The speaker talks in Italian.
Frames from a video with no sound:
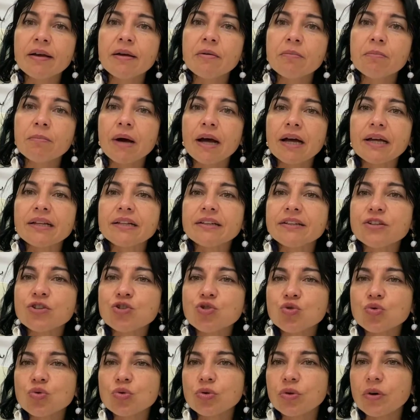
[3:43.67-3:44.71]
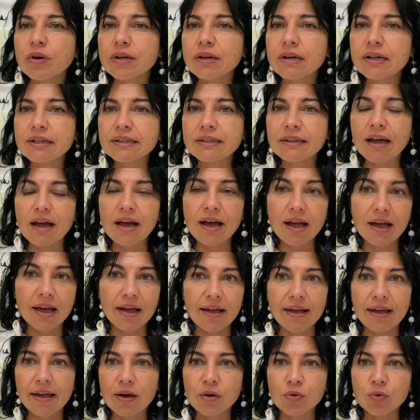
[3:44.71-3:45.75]
Ma il digiuno in realtà
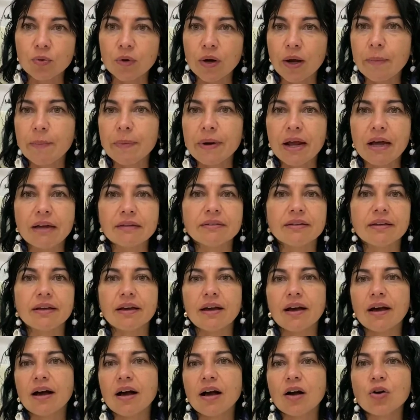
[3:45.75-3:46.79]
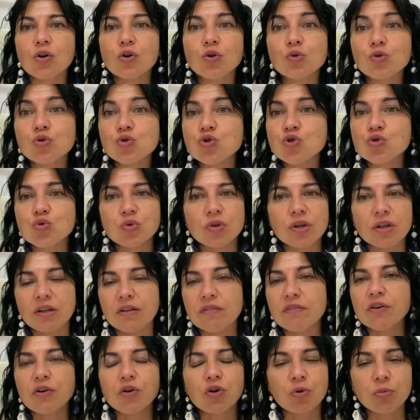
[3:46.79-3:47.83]
è una pratica conosciuta
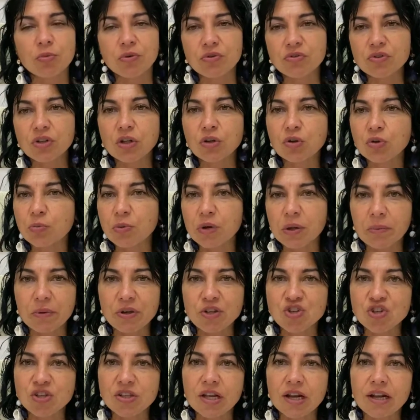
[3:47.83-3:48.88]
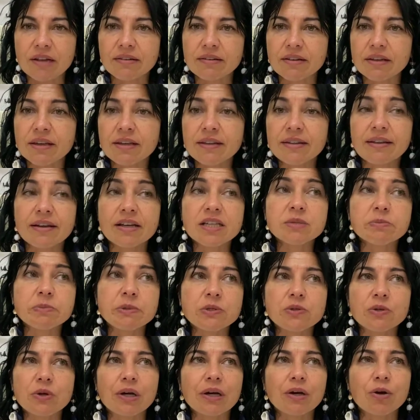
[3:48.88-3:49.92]
davvero, come ho detto prima, già dall'antichità e
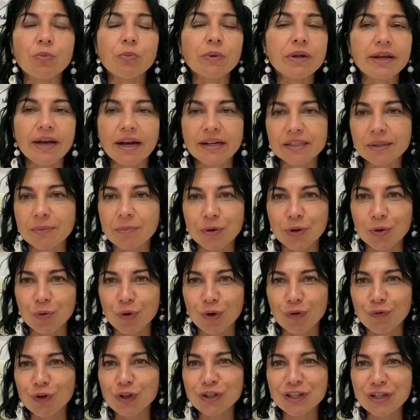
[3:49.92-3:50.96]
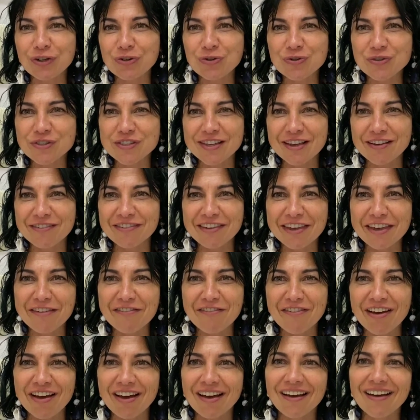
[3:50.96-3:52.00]
spesso anche obbligata perché una volta non si
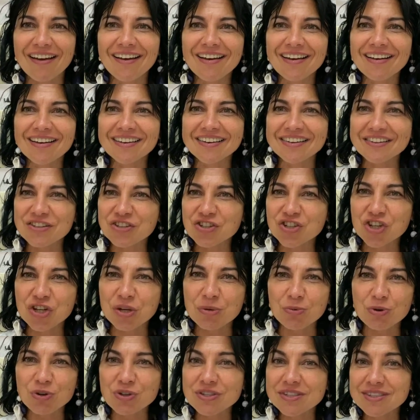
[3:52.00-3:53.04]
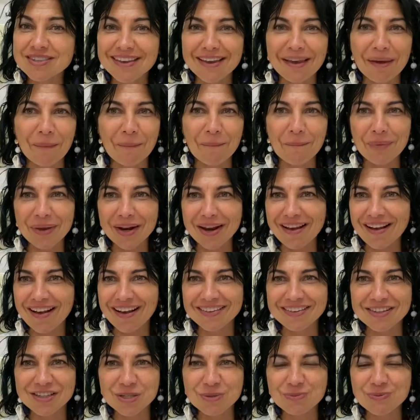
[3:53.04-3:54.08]
aveva il cibo sempre
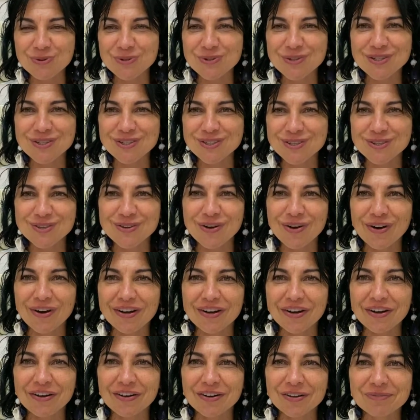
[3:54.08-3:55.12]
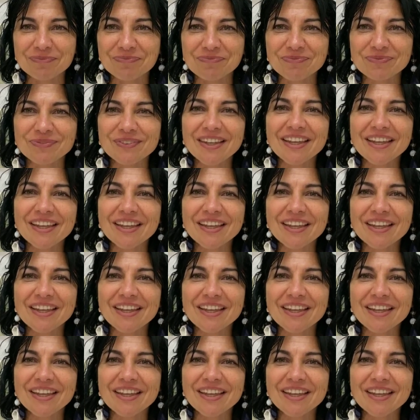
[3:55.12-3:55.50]
a disposizione, no?